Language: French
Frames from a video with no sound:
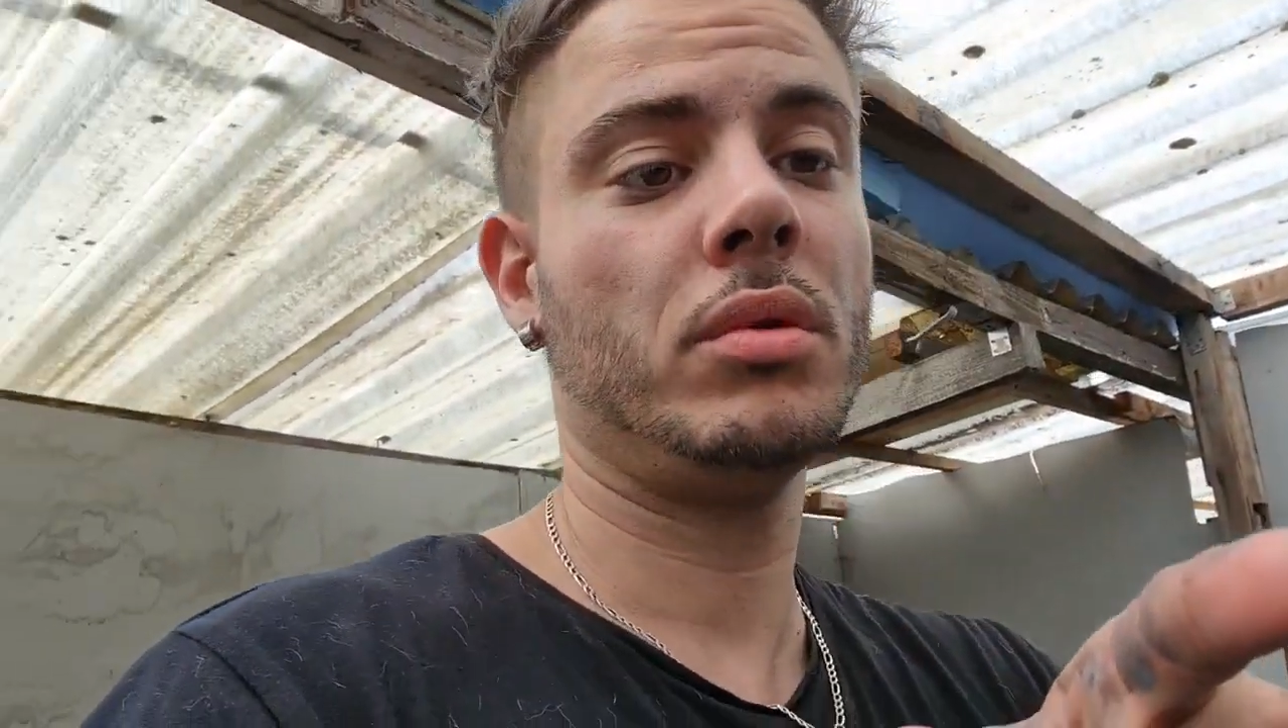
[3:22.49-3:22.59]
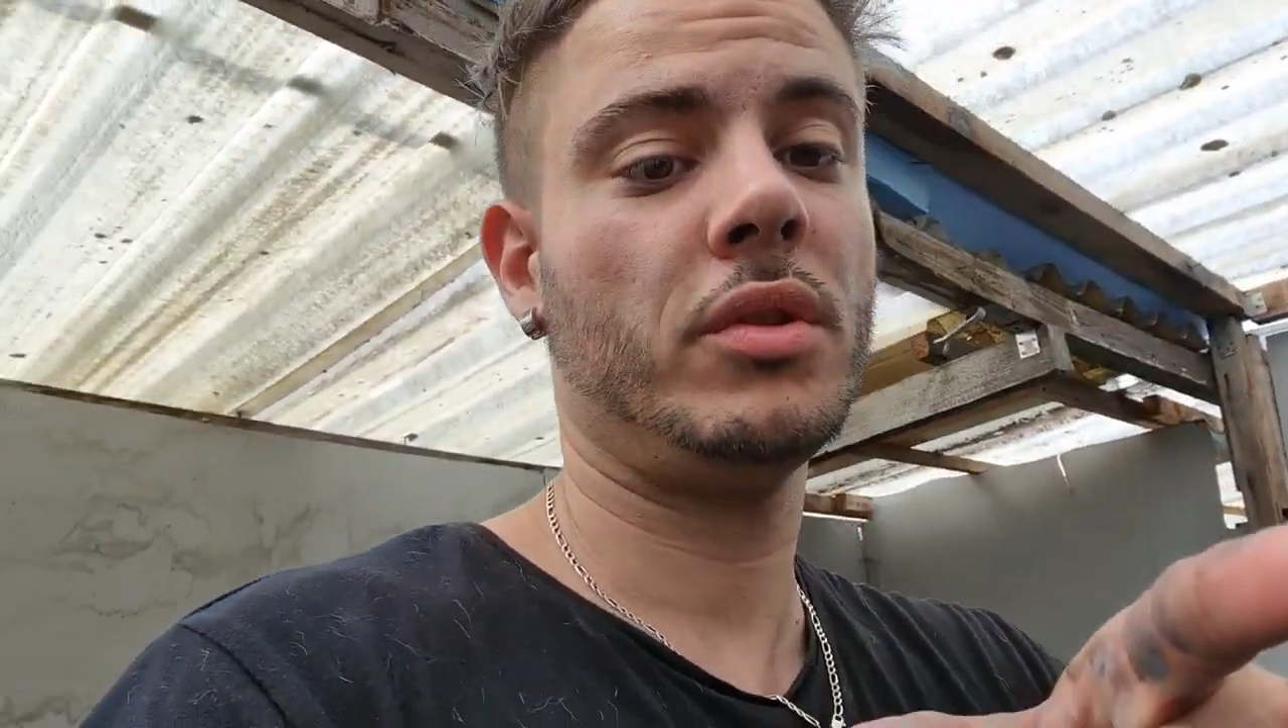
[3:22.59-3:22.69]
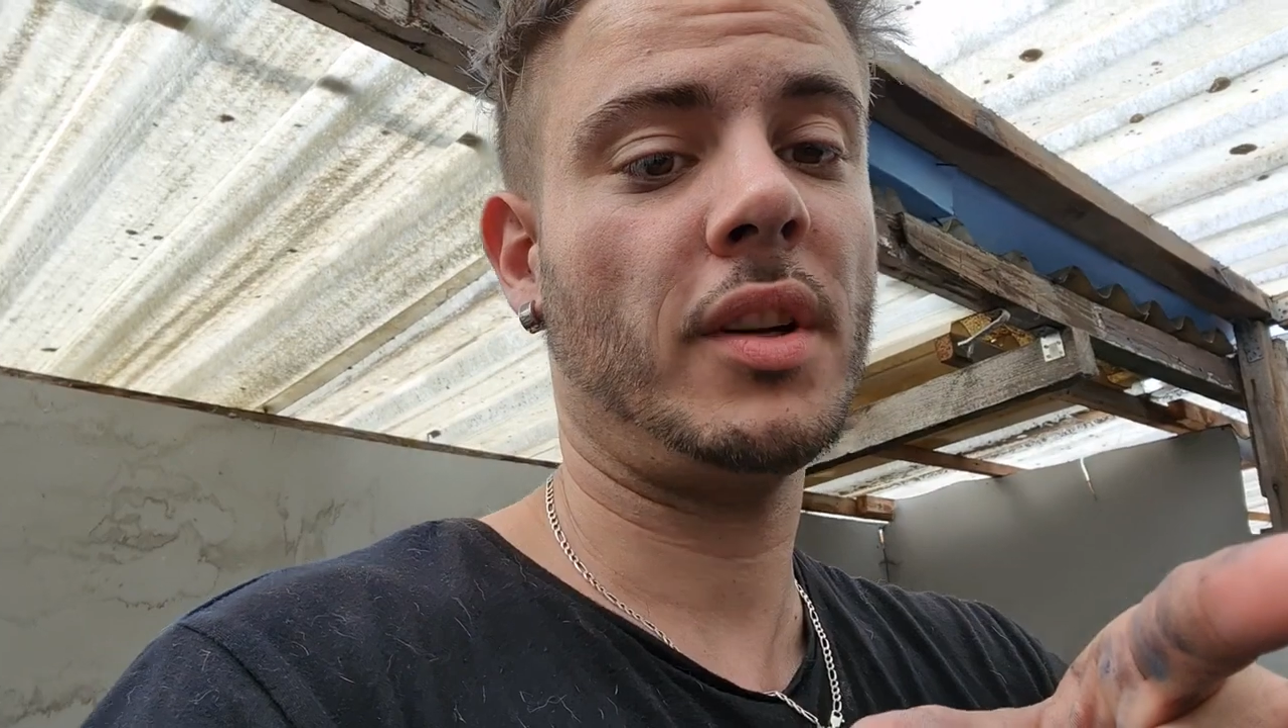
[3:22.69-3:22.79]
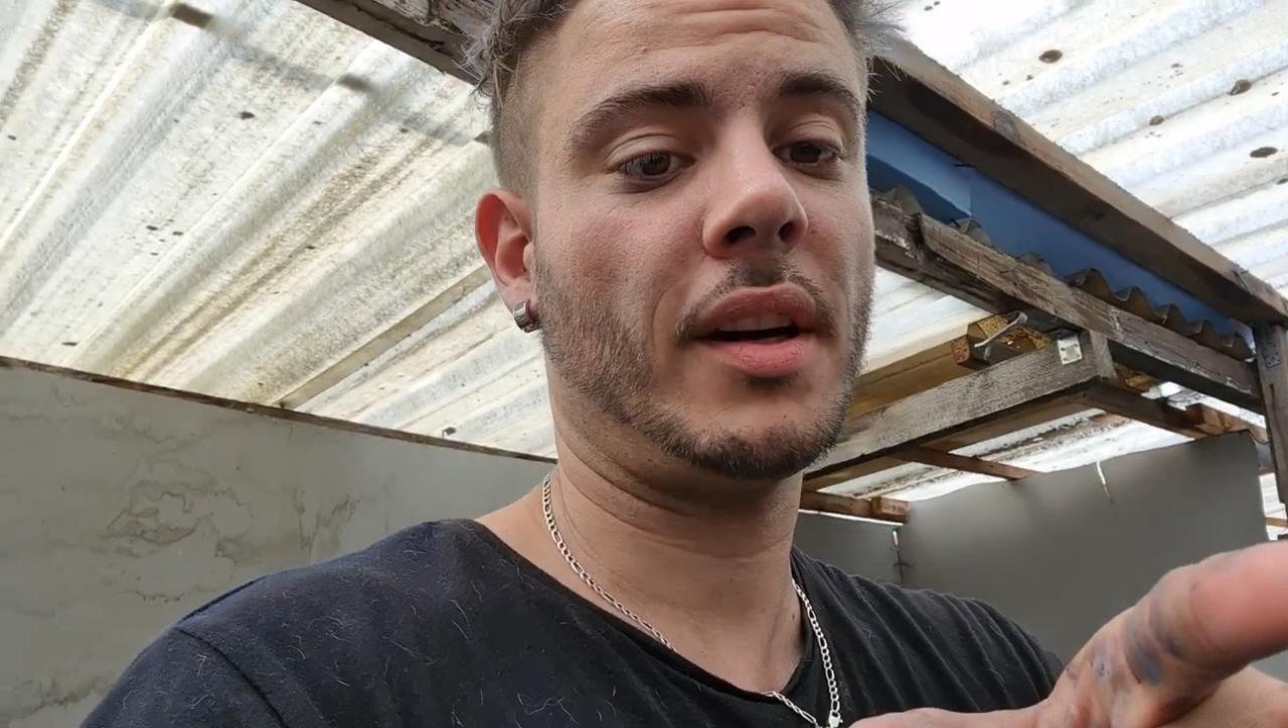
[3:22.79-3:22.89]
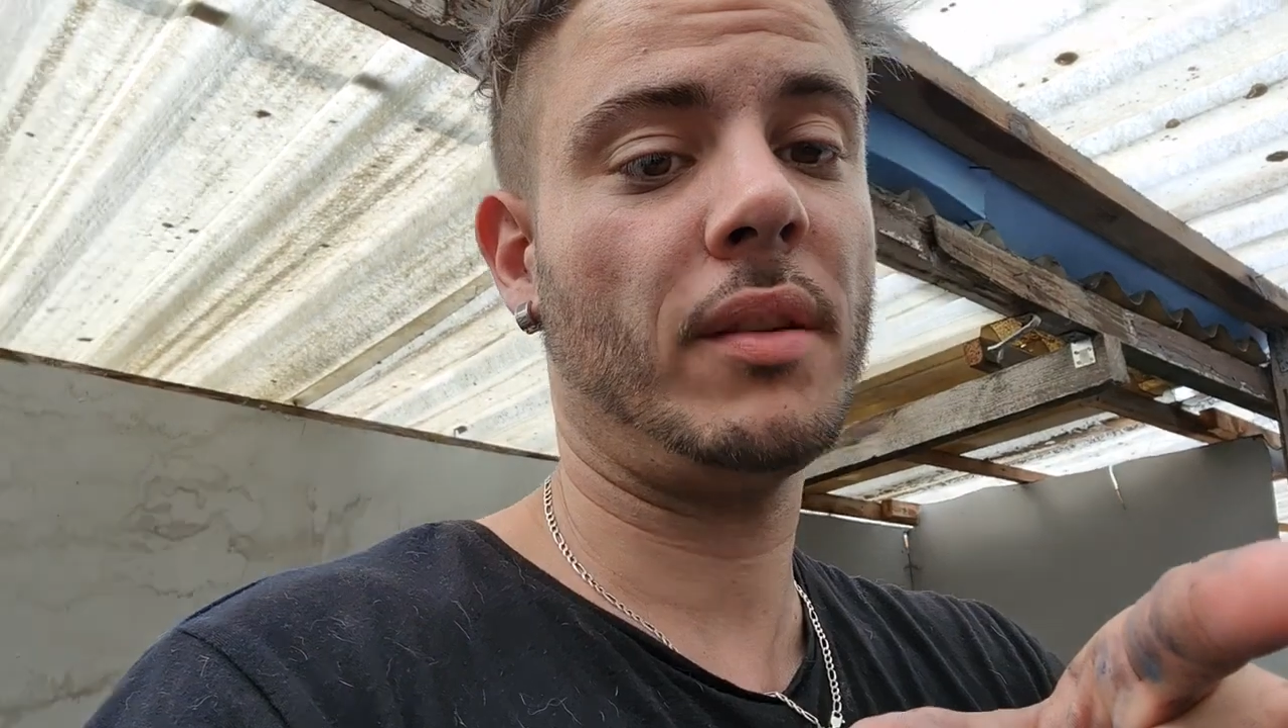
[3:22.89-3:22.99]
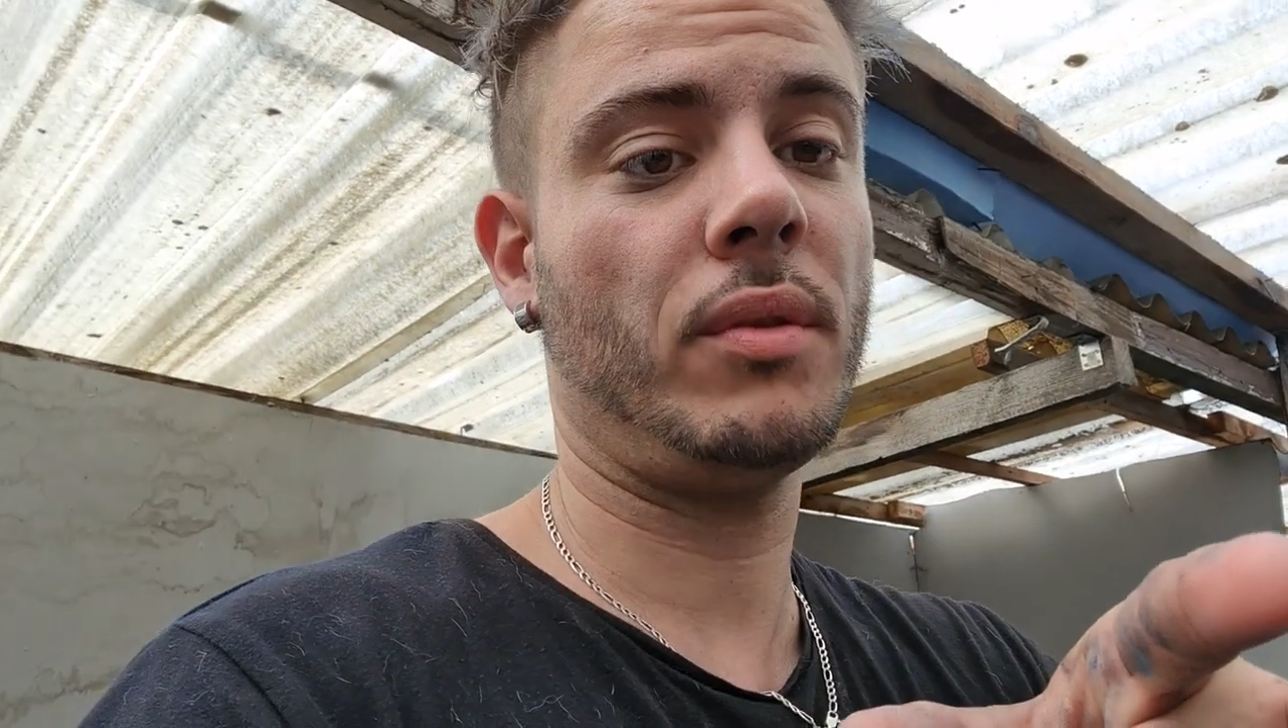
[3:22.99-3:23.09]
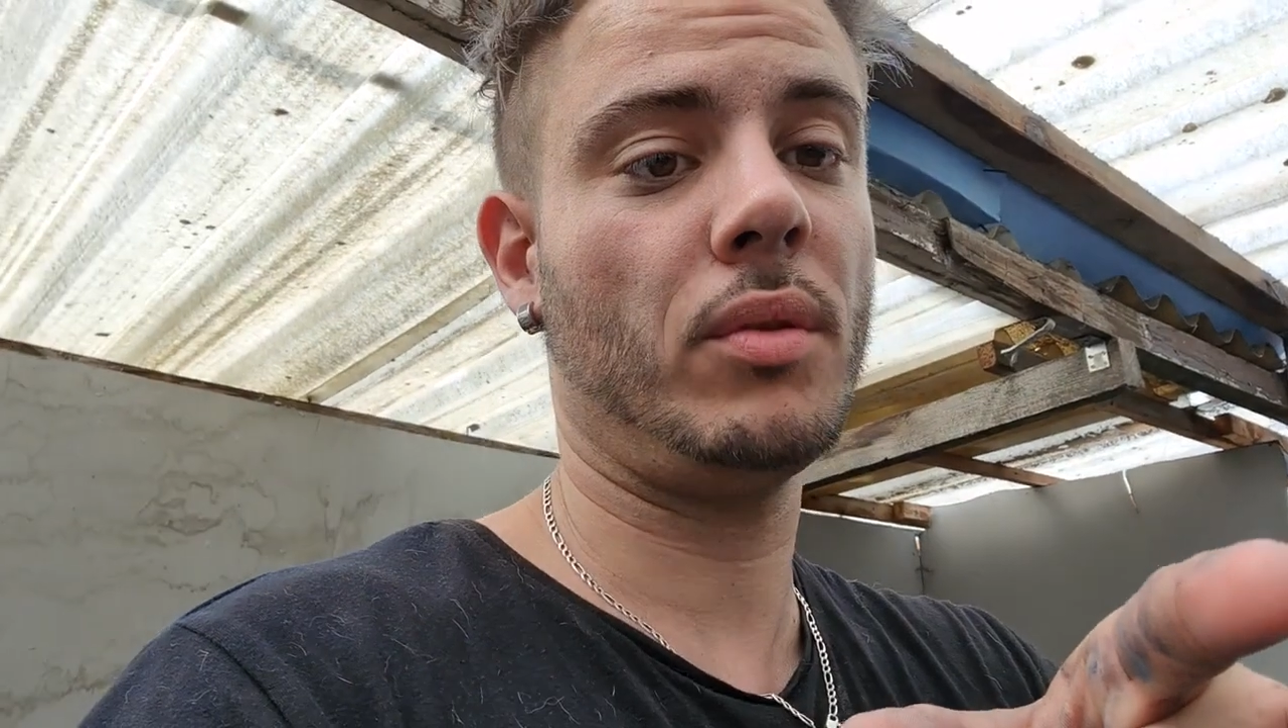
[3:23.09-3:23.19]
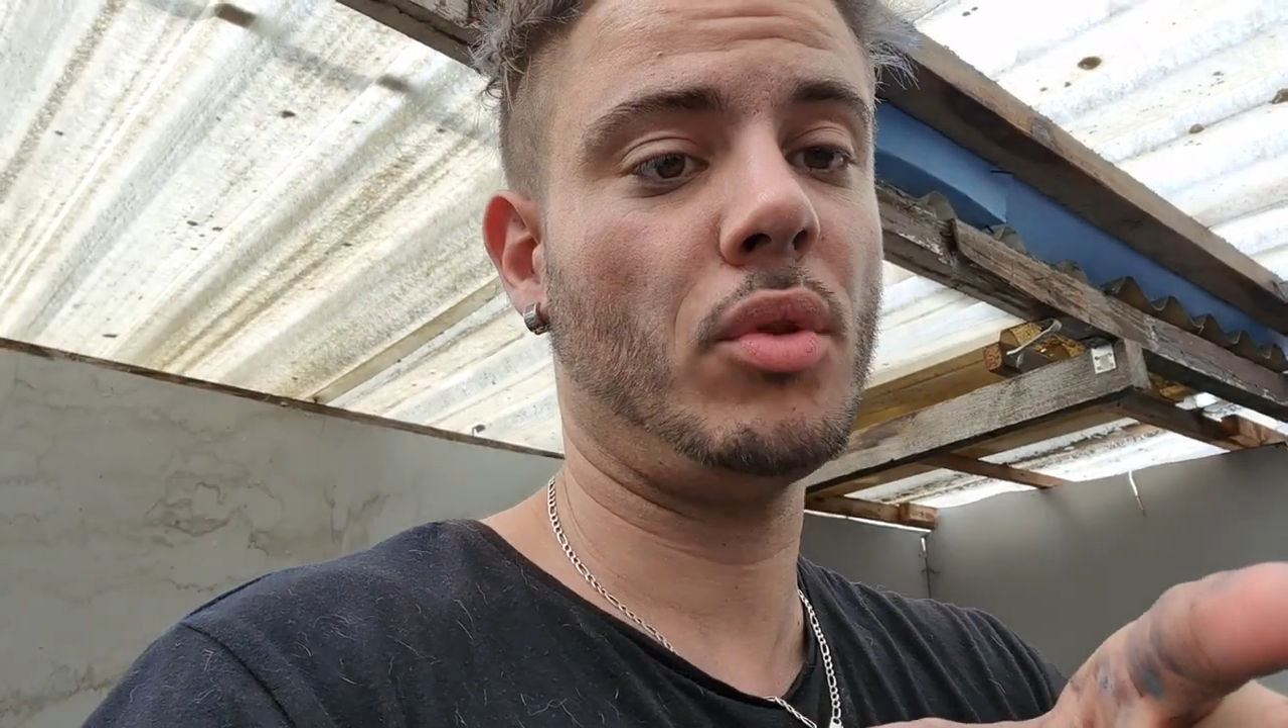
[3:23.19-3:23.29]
j'arrête